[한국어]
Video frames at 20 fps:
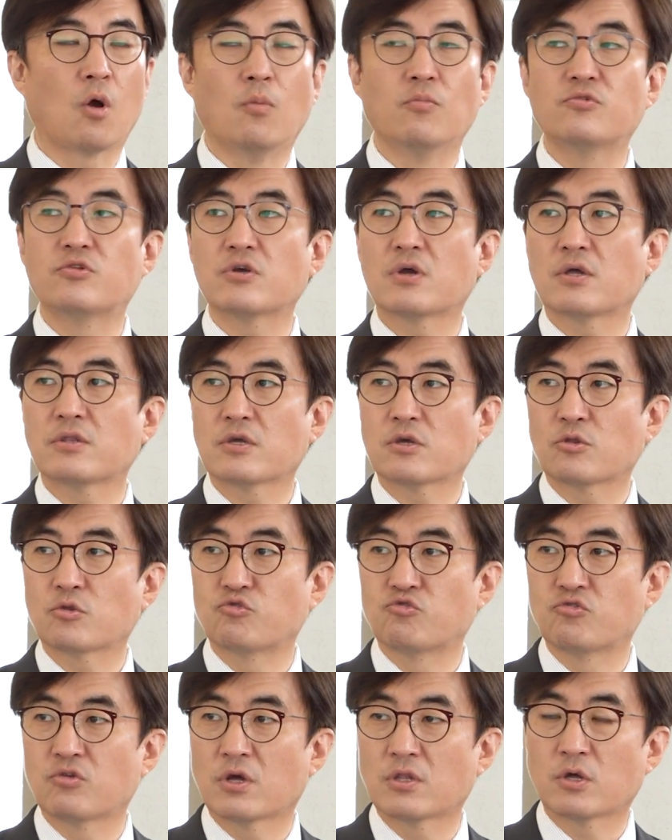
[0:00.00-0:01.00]
검증하는 게
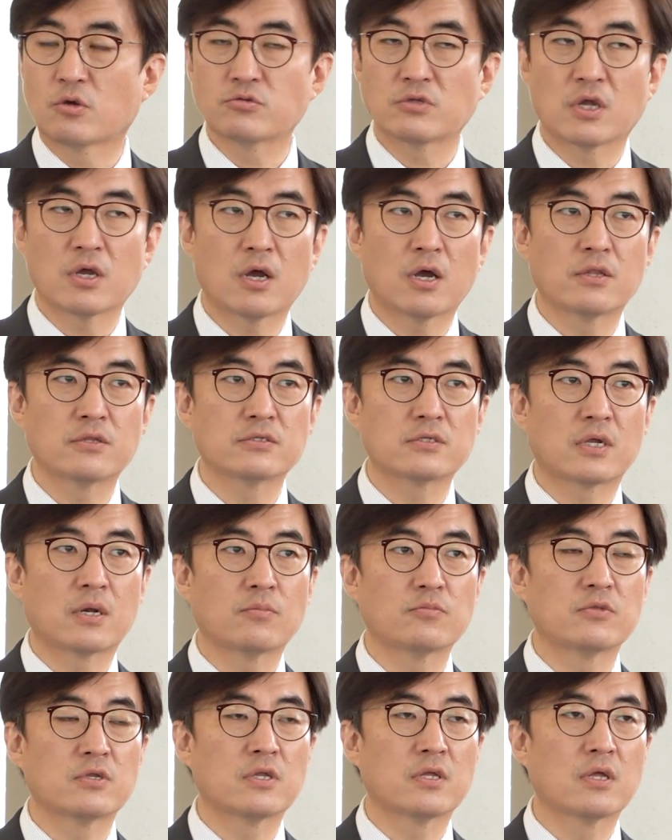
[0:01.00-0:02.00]
더 중요하다고 생각하는
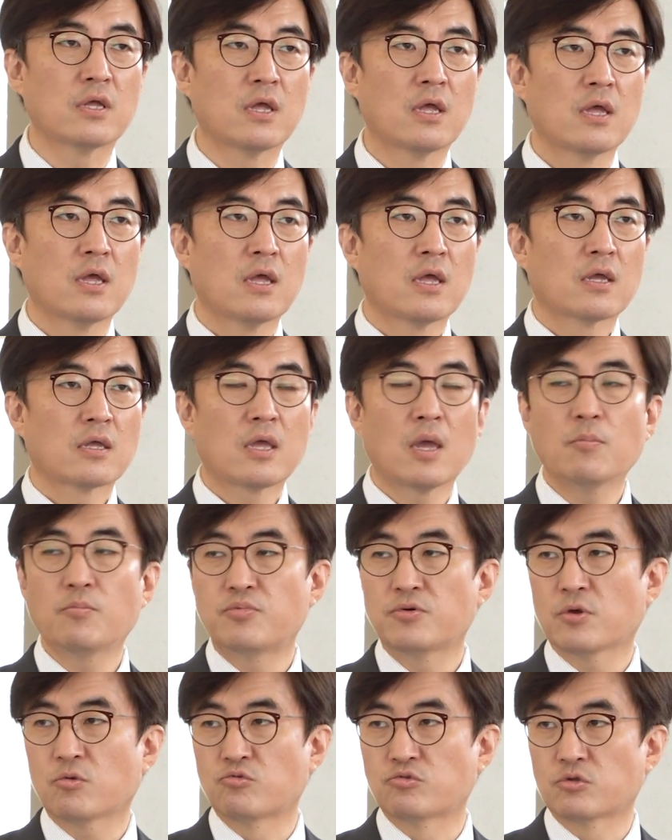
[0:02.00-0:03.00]
사람들이
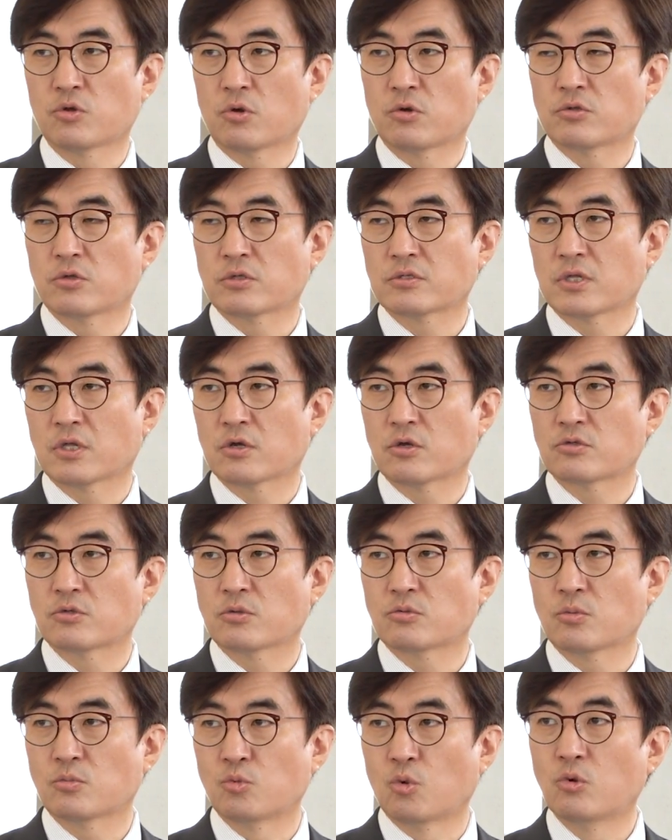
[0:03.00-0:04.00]
캠프의 구성원이었다는
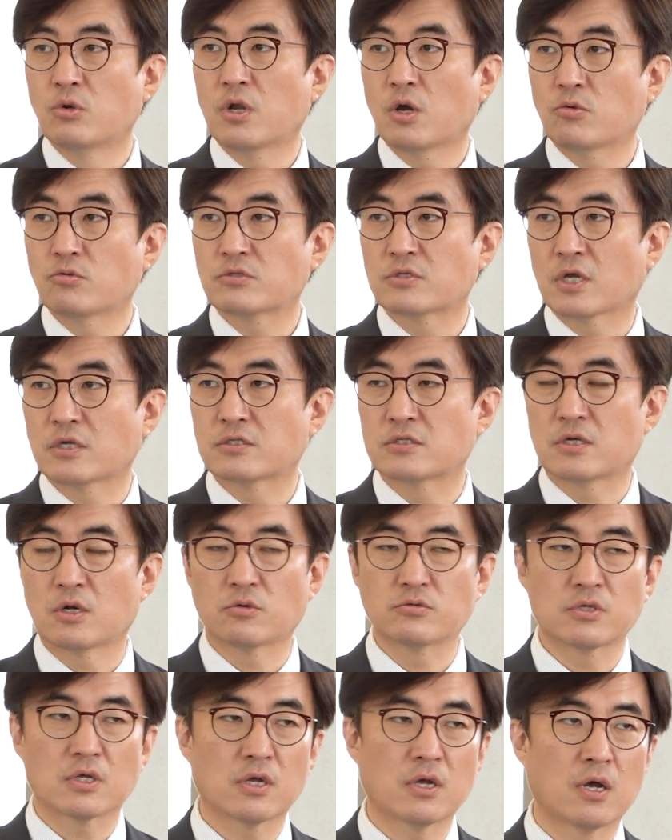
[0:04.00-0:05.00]
건 좀 놀라운
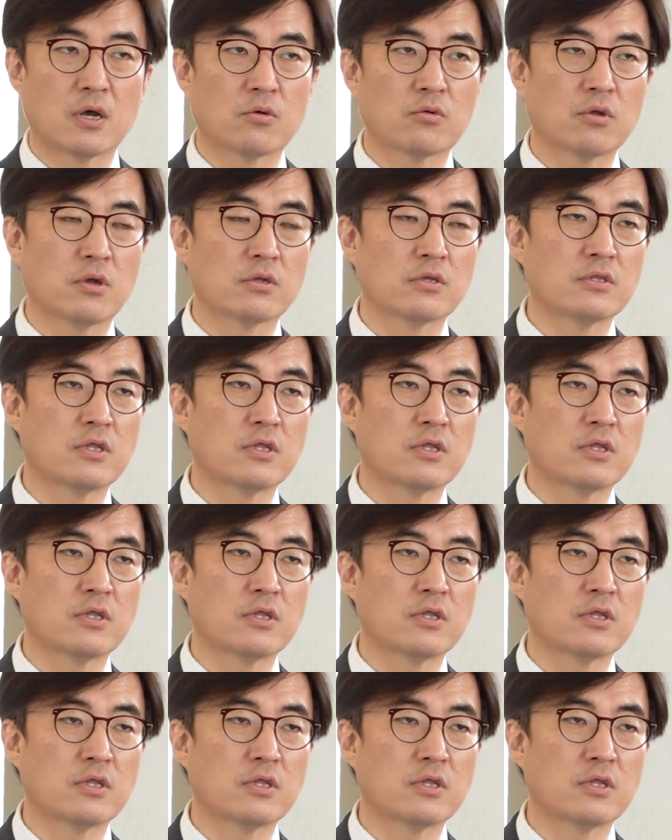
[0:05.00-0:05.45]
사실이라고 생각하고요.